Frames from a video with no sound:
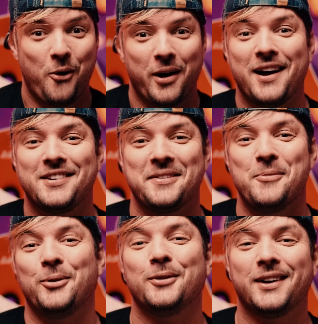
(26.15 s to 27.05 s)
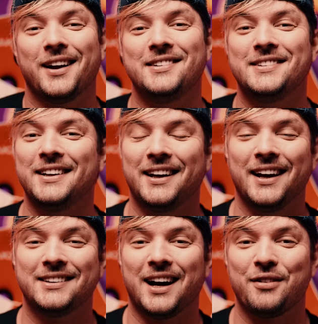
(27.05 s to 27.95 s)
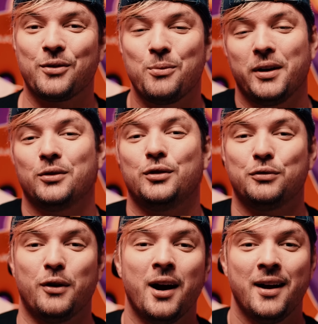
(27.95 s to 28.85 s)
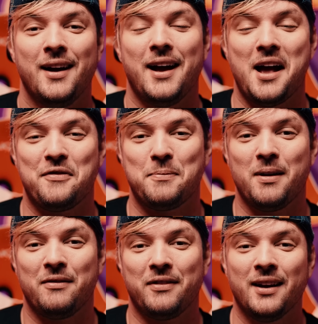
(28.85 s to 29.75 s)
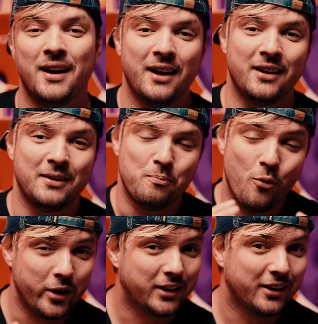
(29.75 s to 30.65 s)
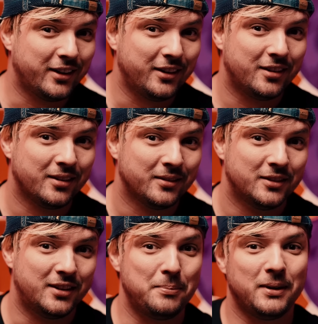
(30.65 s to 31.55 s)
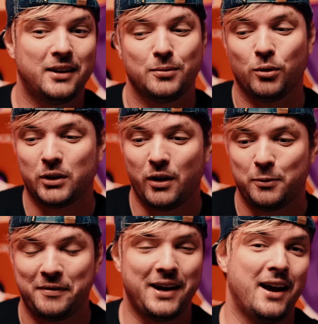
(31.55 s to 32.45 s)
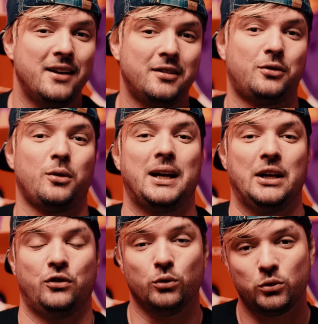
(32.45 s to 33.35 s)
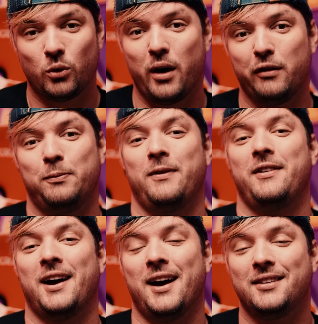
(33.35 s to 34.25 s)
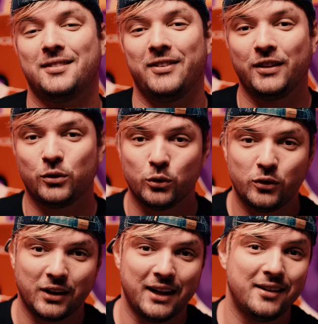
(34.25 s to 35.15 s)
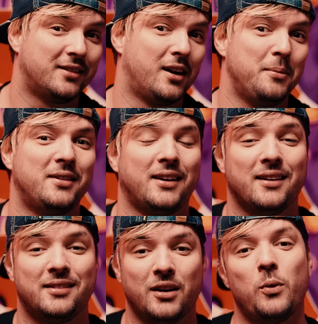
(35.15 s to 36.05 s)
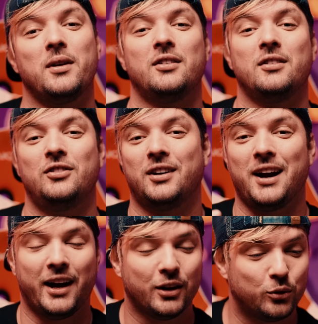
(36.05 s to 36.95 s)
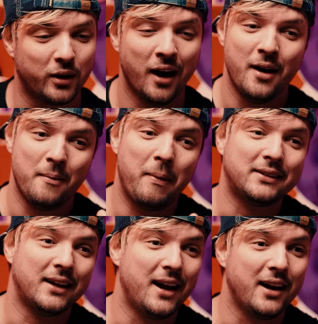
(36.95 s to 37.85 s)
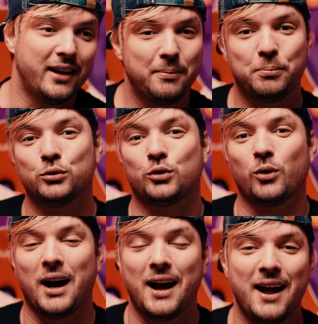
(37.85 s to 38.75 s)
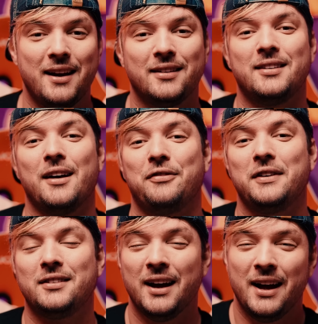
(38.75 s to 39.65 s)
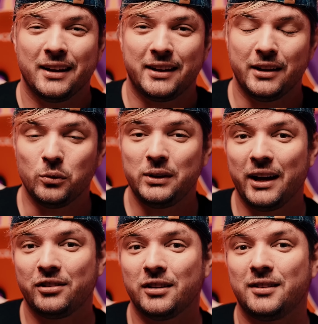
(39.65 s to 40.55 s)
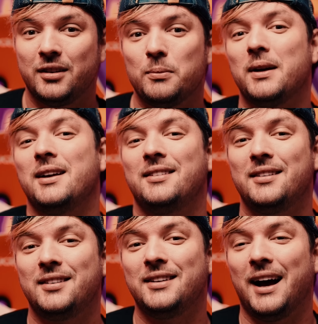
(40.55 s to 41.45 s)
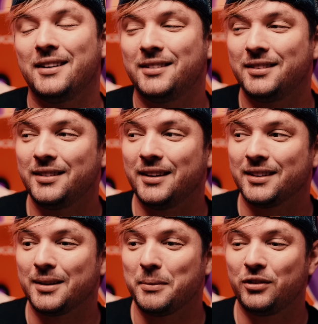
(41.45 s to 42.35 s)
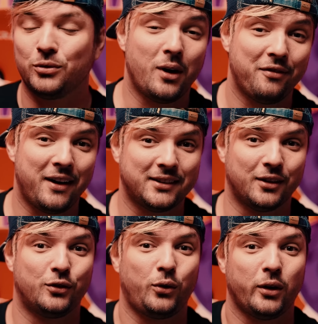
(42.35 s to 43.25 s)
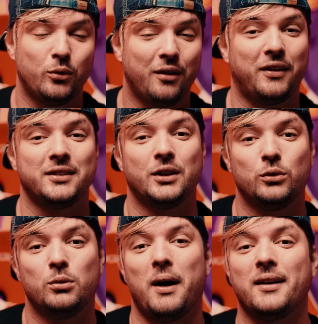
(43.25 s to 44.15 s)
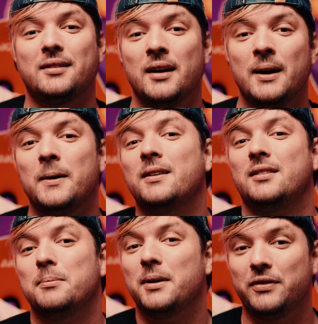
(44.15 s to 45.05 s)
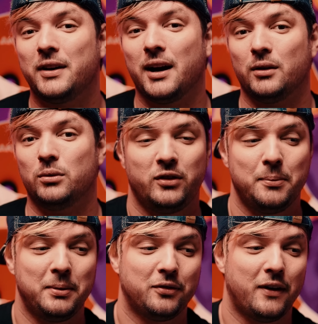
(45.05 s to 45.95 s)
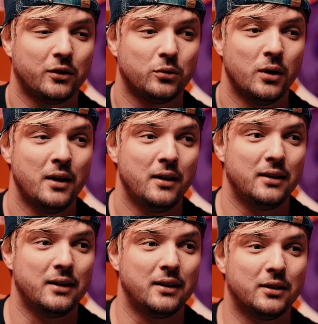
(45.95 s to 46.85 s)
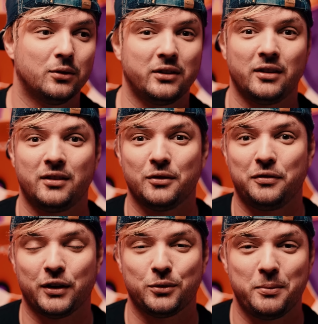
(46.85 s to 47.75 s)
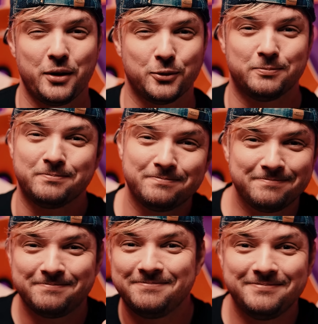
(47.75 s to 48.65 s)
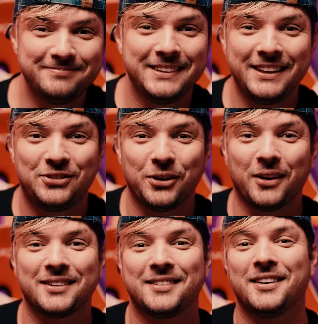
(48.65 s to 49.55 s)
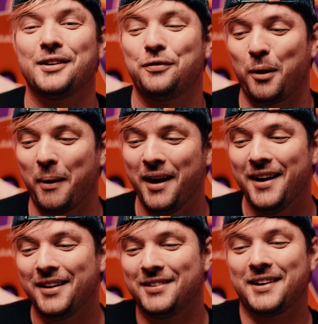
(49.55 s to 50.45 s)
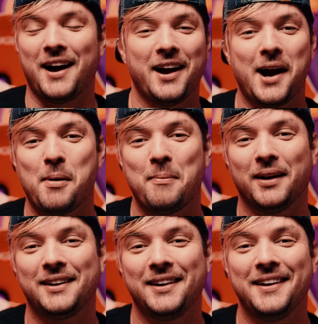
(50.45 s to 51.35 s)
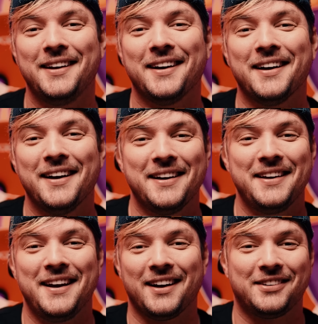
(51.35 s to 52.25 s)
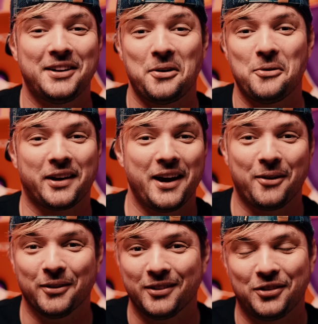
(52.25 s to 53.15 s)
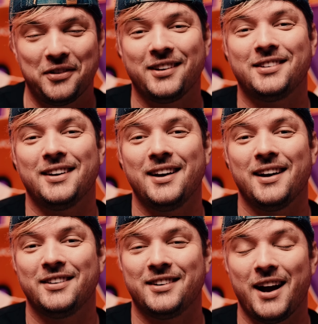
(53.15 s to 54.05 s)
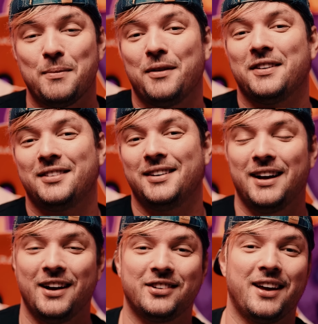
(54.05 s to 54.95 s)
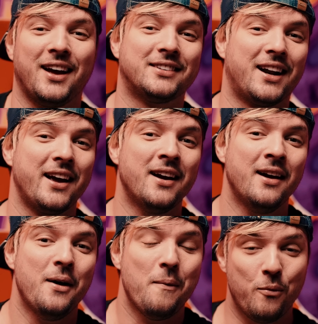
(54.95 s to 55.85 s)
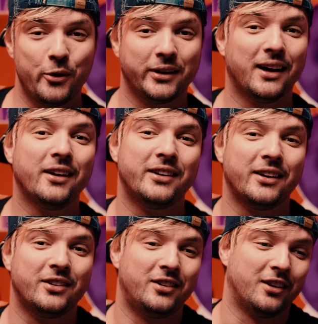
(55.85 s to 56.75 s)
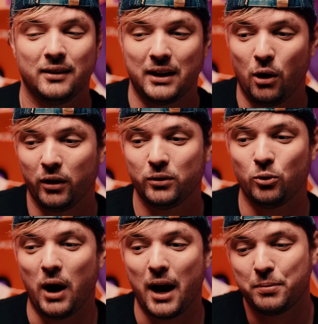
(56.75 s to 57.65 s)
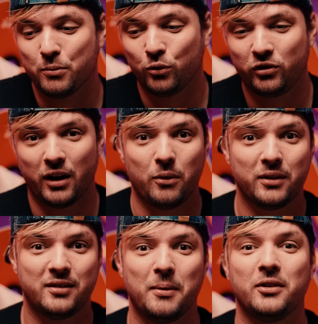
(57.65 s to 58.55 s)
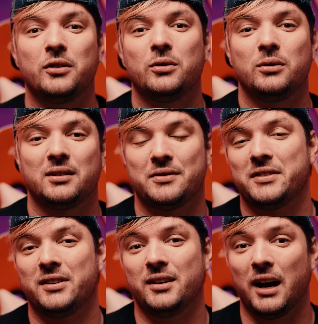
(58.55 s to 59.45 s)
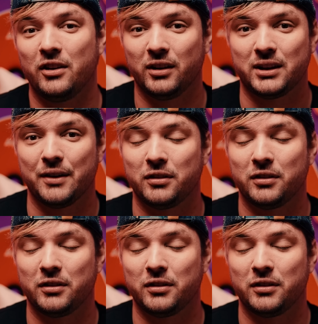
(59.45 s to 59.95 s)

coragem muito grande em quem estava com medo de voar FPV. Muita gente sempre quis montar um FPV raiz, só que junto com o FPV raiz vem todos aqueles trâmites, aquela sequência de carregador, bateria lipo, trocar hélice e afins, que não deixa de ser uma necessidade exatamente no Avata, só que no Avata é tudo mais simplificado. Simples fato e que não deixa de ser um fato meio idiota, de certa forma, de carregar uma bateria e ela te dá o ok quando estiver cheia, já é uma facilidade que atrai muita gente. Tá rolando um hype mundial em cima disso, dessa facilidade, e até